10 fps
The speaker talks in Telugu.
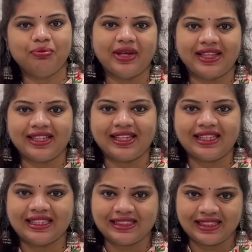మీ అందరికీ
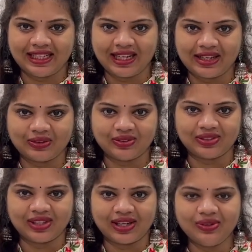నచ్చిందనే
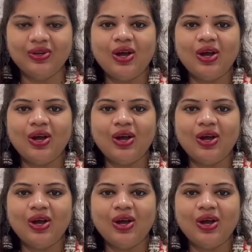అనుకుంటున్నాను